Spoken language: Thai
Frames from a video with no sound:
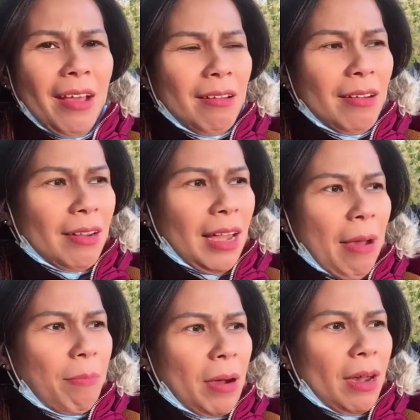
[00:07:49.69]
เออ กับ
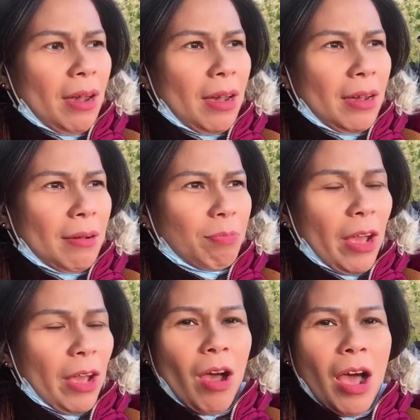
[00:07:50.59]
เออแก
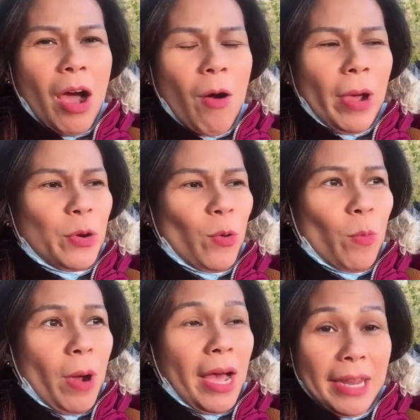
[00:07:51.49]
ก็เอาให้ดู
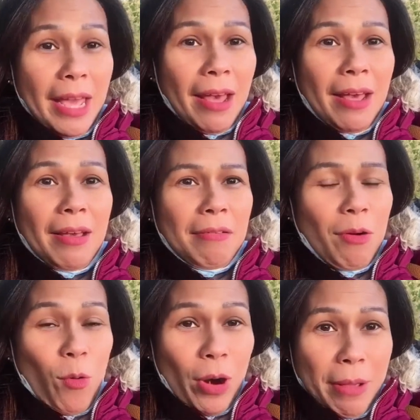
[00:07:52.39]
ว่า เนี่ย
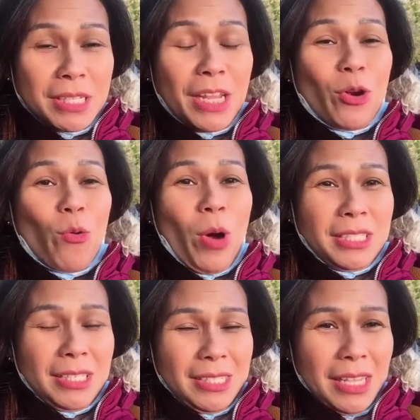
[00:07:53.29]
โรงแรมเจนัว
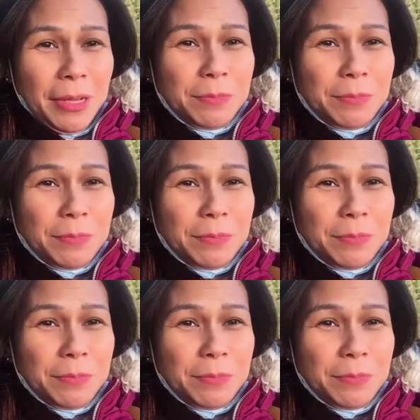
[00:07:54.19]
จริง